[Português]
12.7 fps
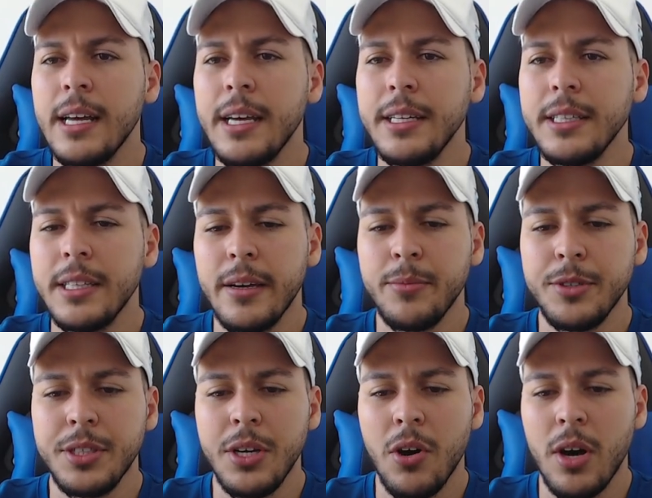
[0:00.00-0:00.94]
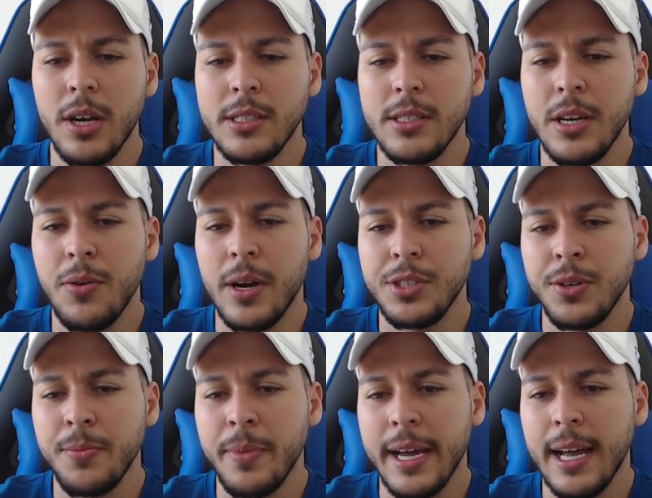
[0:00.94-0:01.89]
Em termos de odds, eu acho
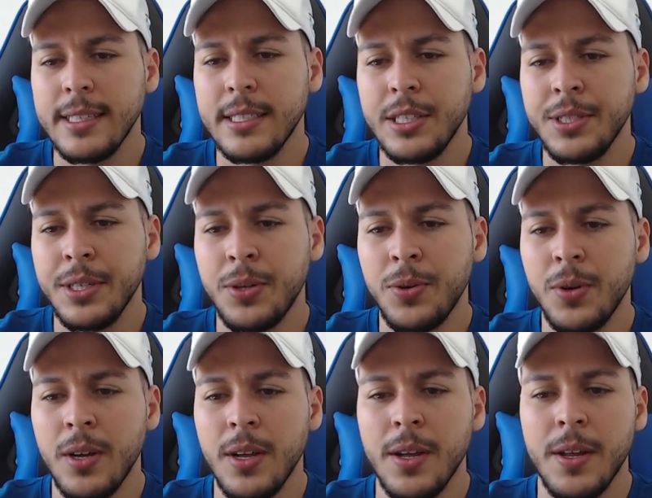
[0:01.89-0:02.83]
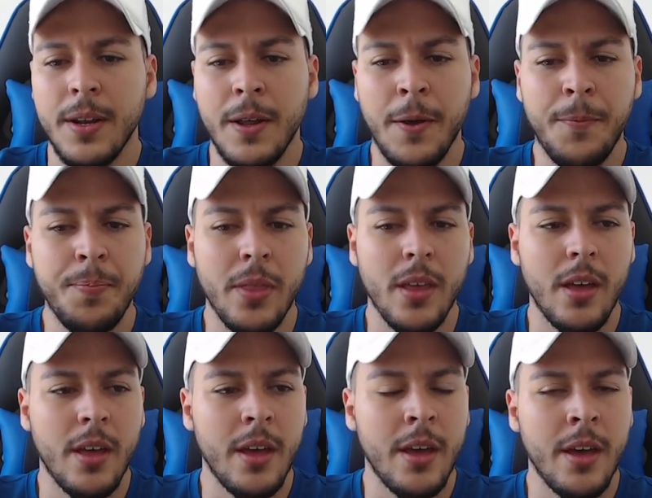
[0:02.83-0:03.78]
que o mercado exagerou, né?
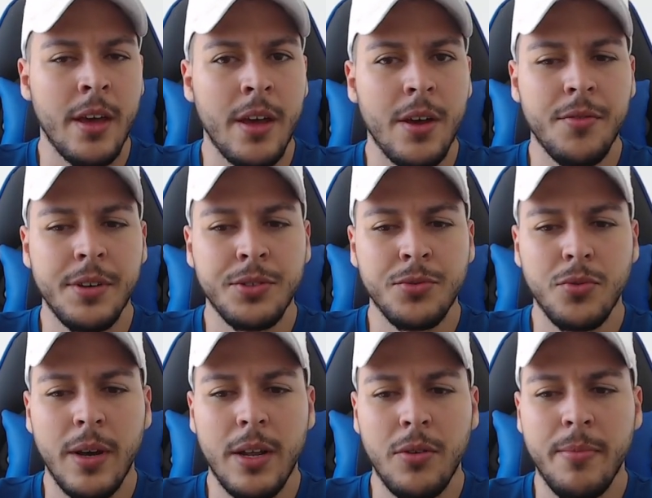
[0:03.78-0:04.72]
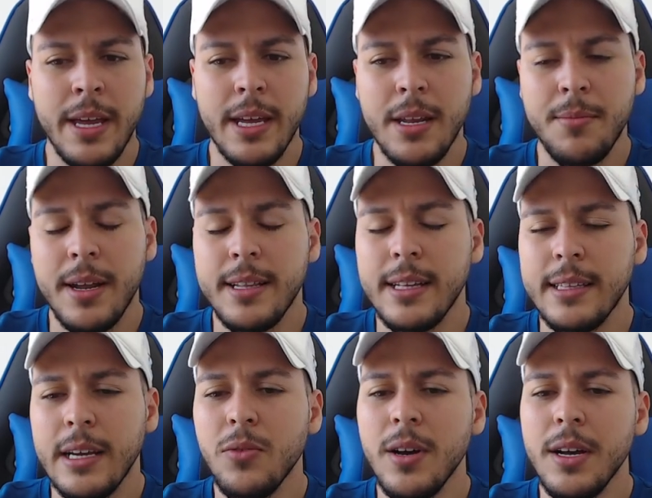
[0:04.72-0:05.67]
É, eu vejo um duelo bem equilibrado, até
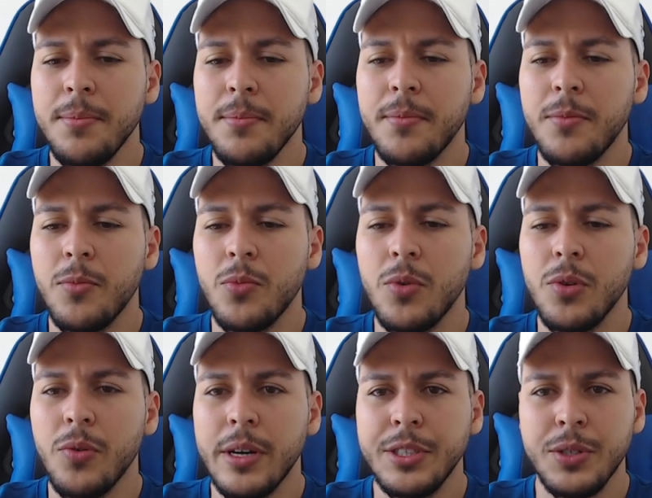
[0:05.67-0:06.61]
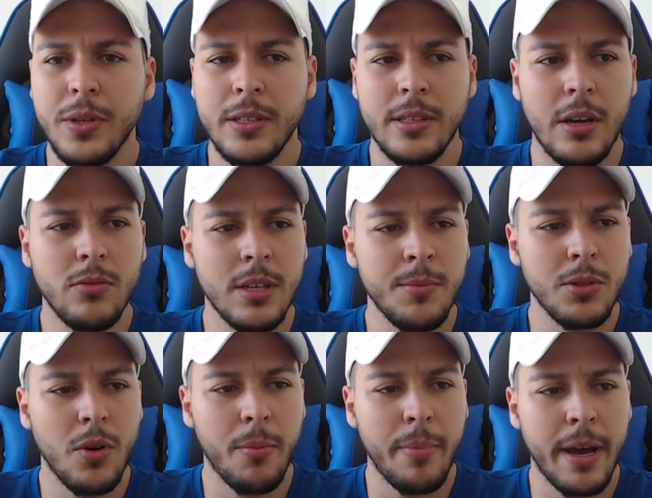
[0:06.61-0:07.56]
com a. Eu acho até o time
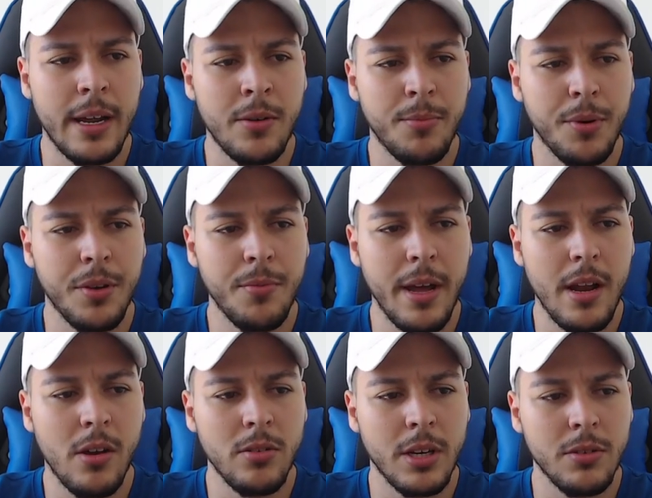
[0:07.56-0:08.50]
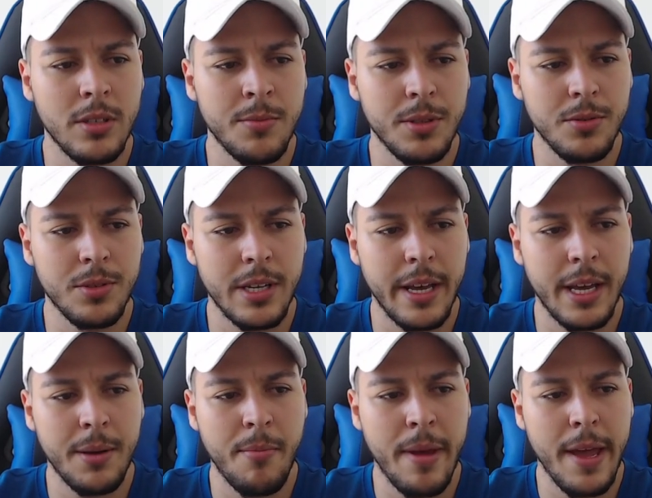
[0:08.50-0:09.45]
do Operário um pouquinho melhor do que o time do
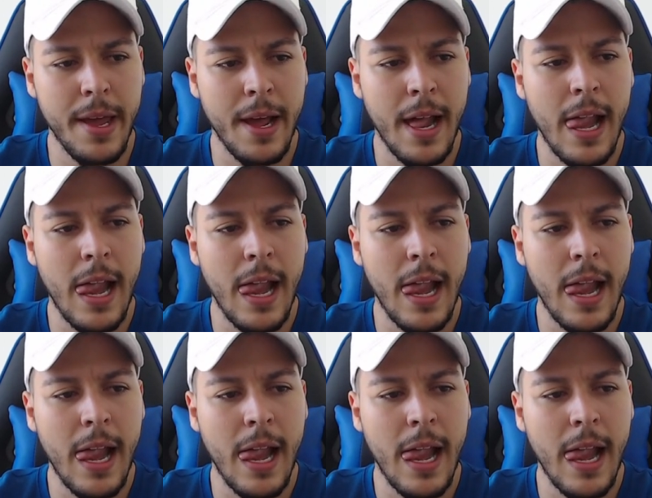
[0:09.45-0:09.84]
CRB.